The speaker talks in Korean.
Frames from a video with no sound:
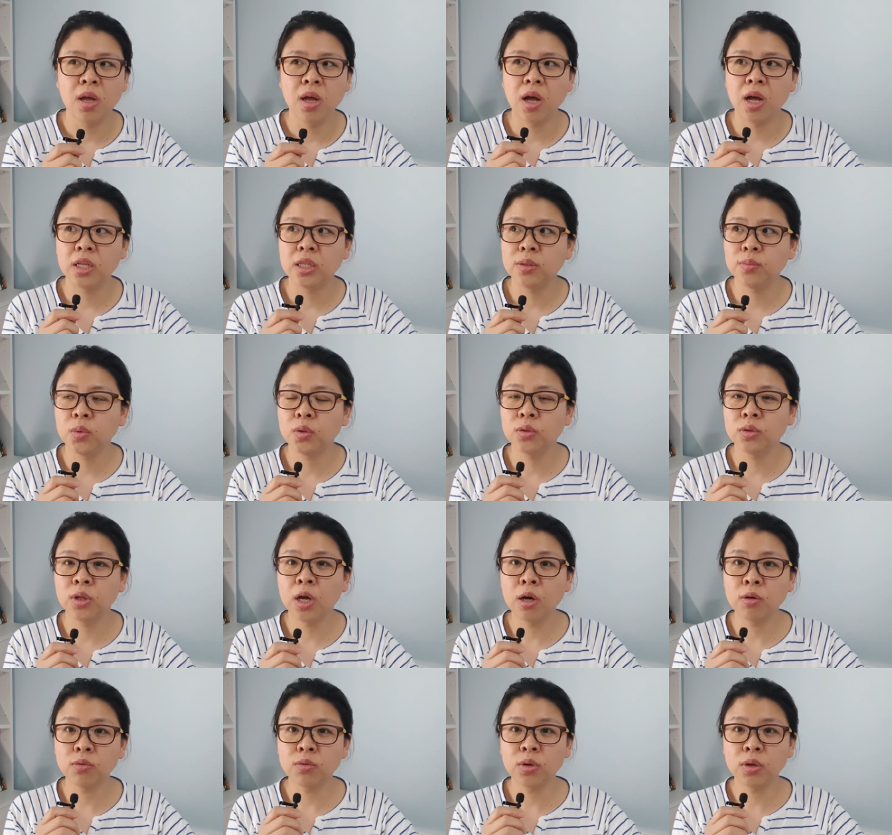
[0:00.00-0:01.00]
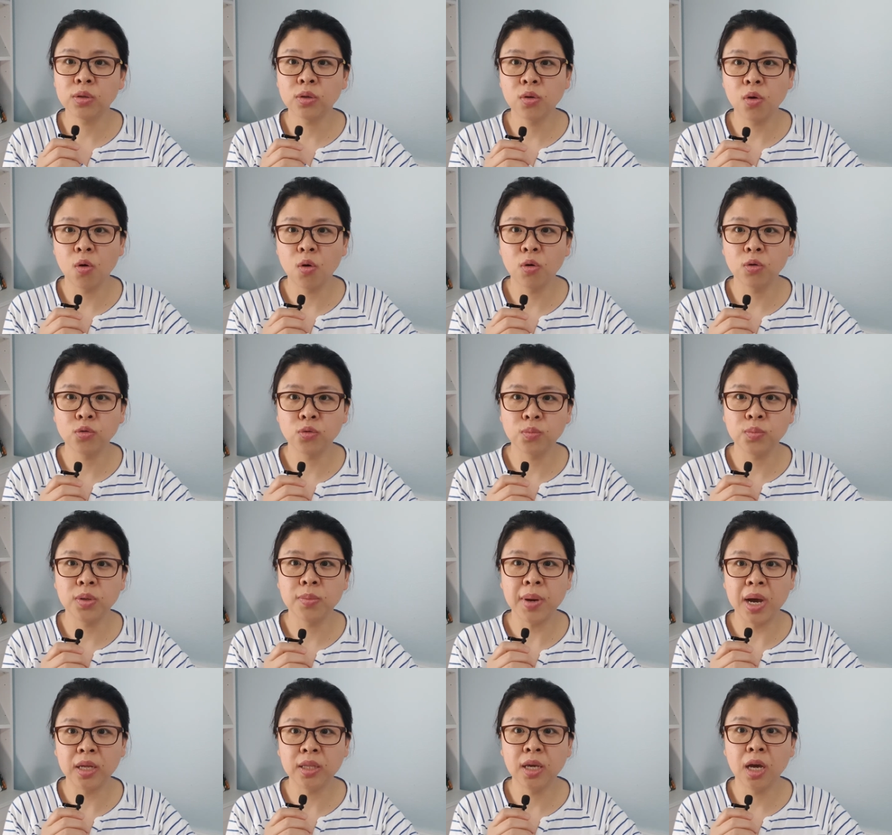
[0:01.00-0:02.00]
아니면은 한국에서 영어
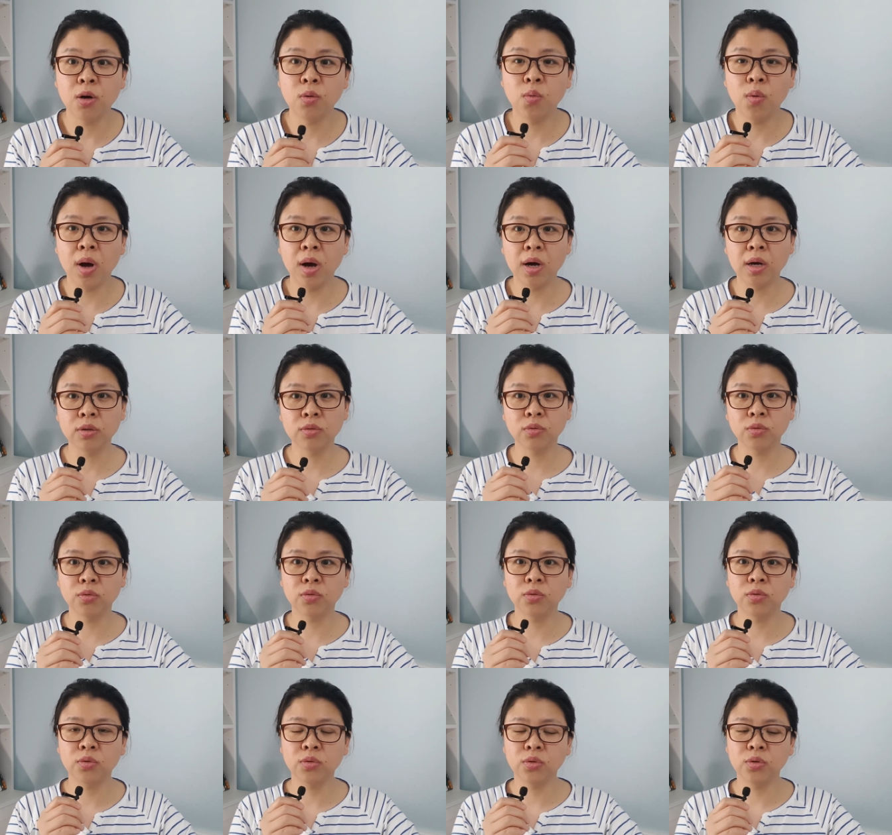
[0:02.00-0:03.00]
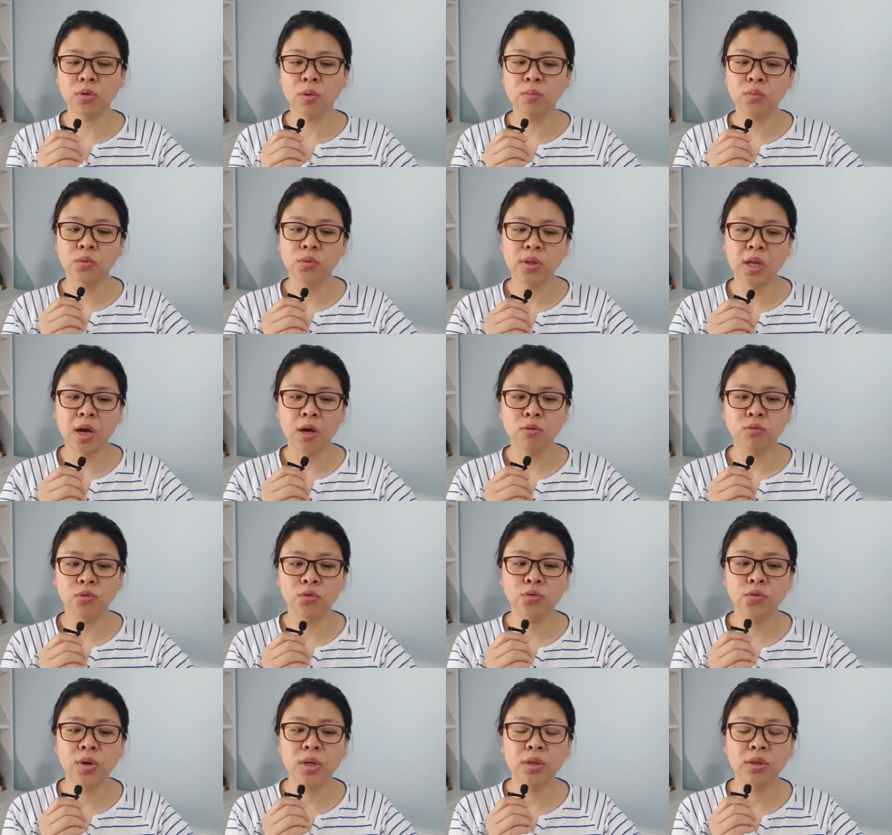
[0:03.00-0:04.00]
준비 많이 하고 와가지고 점수 다
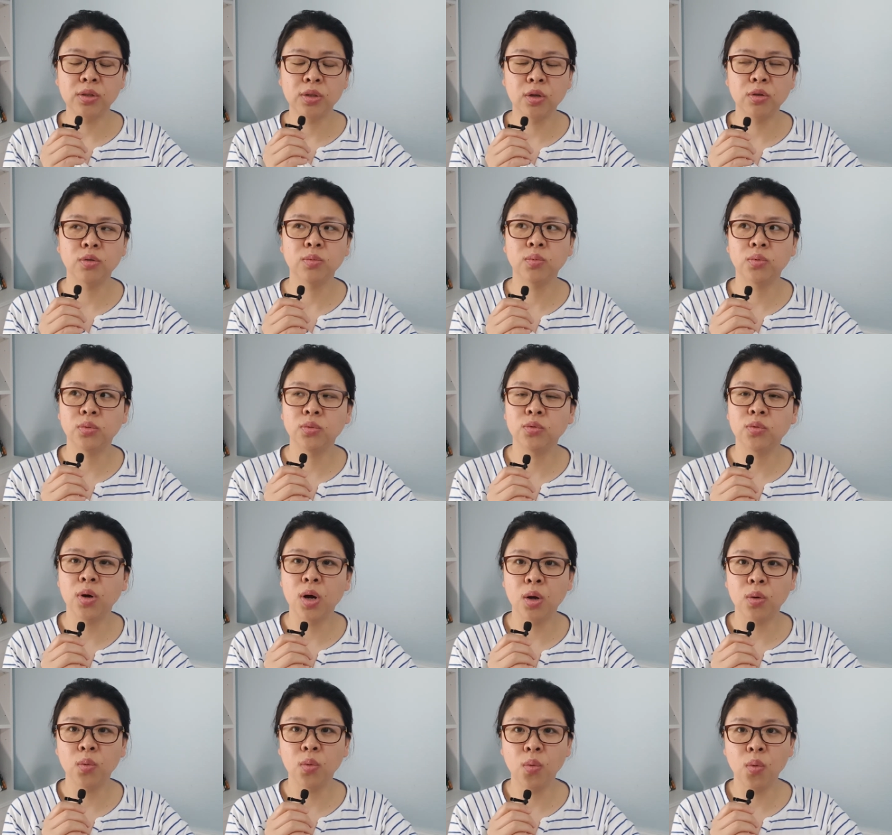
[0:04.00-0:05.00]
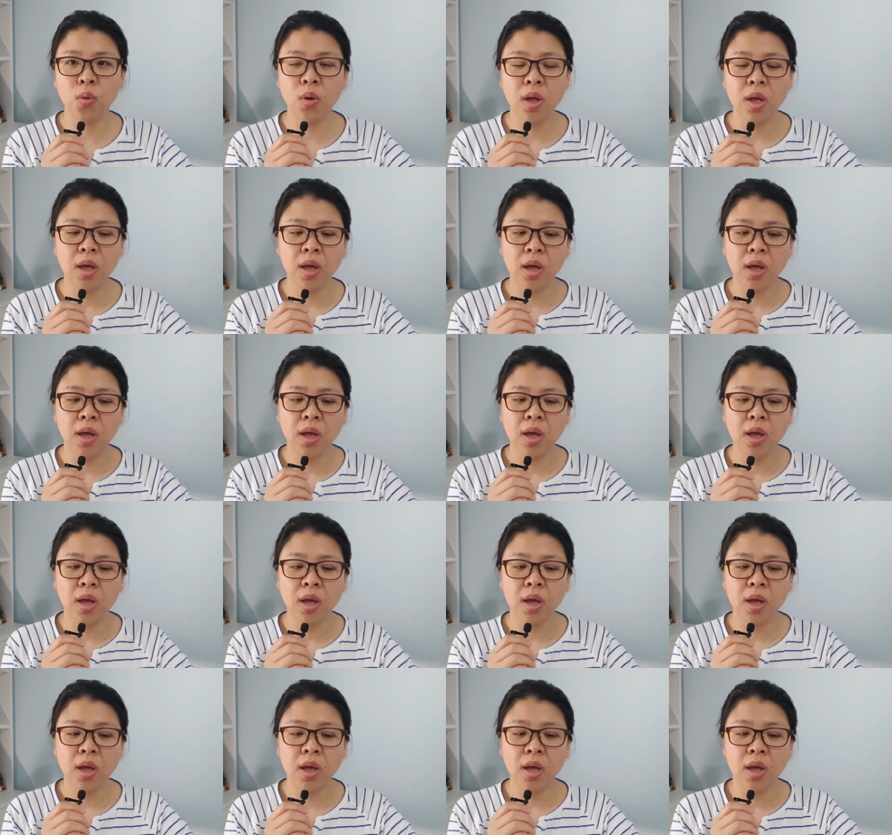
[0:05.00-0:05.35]
우수했는데도 불구하고